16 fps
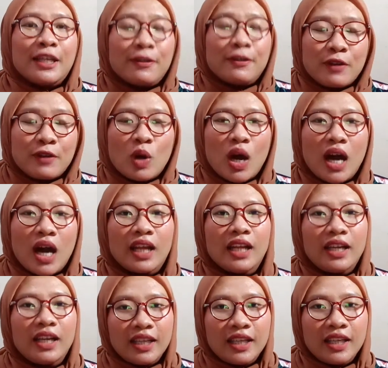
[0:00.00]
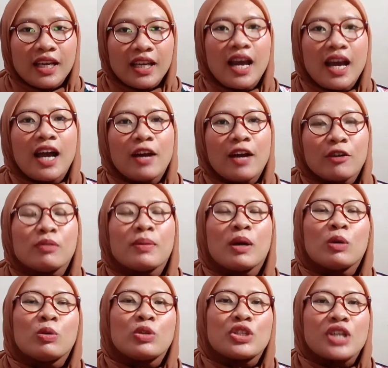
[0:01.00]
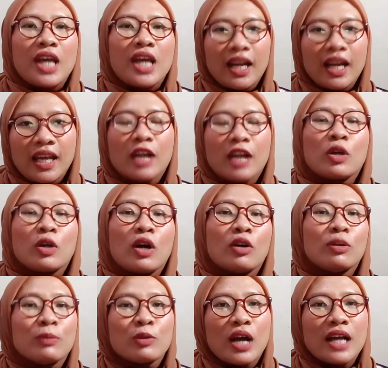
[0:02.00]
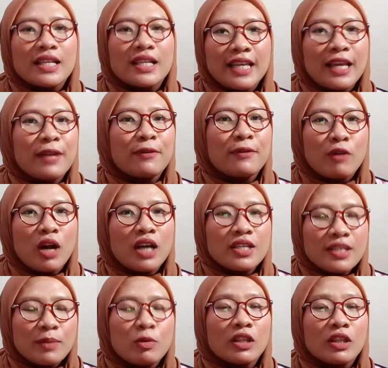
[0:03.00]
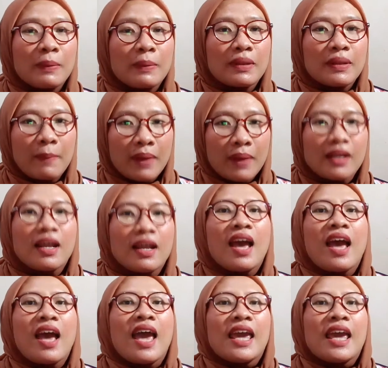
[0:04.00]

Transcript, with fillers: Di video hari ini, aku mau sharing atau aku mau kasih info aja buat teman-teman